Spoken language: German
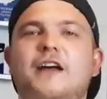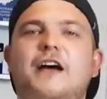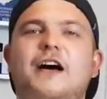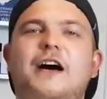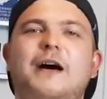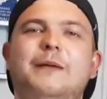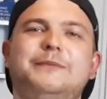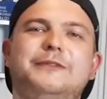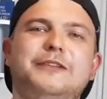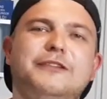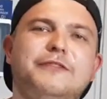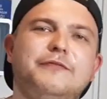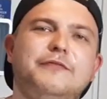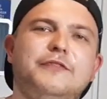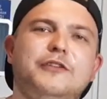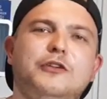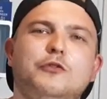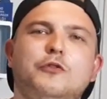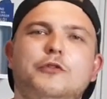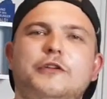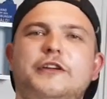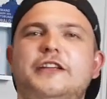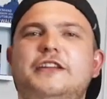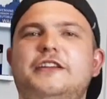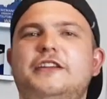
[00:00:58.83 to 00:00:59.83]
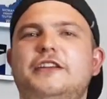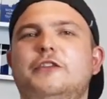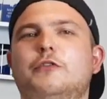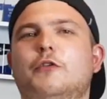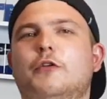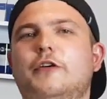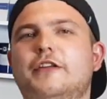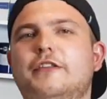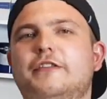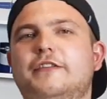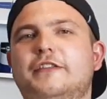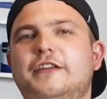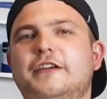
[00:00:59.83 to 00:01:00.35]
Ab diesem Video geht die
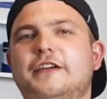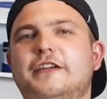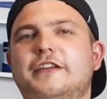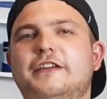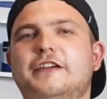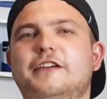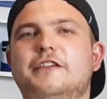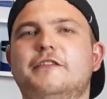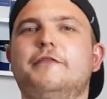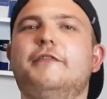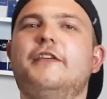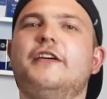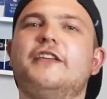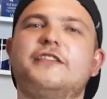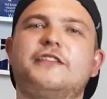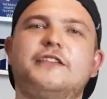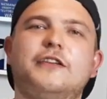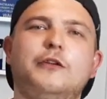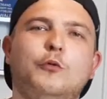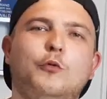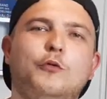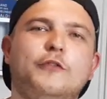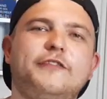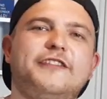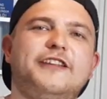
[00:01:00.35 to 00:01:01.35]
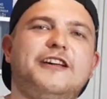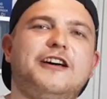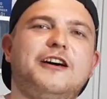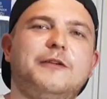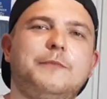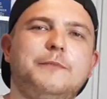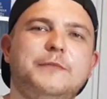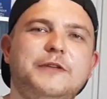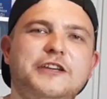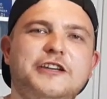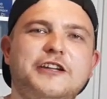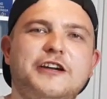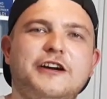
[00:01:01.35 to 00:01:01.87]
neue Serie Was da los
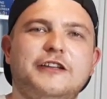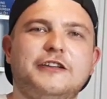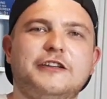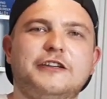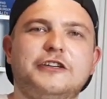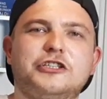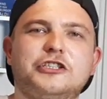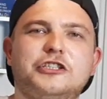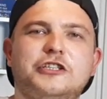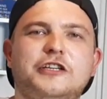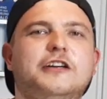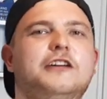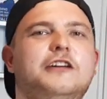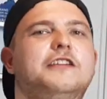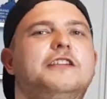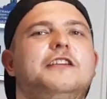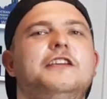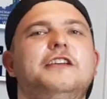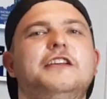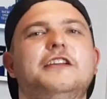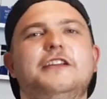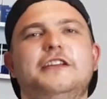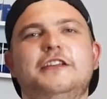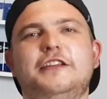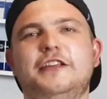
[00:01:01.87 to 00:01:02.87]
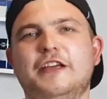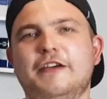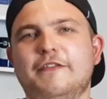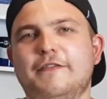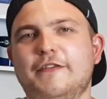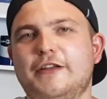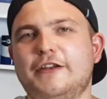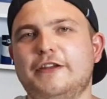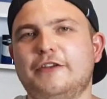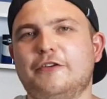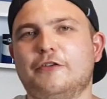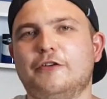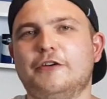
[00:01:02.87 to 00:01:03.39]
Arminia an den Start. Hier
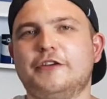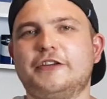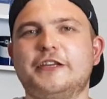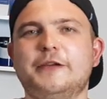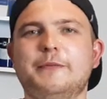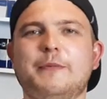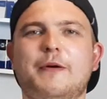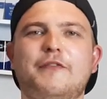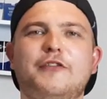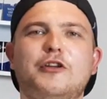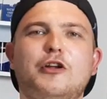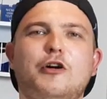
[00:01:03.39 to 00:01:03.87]
werde ich euch immer wieder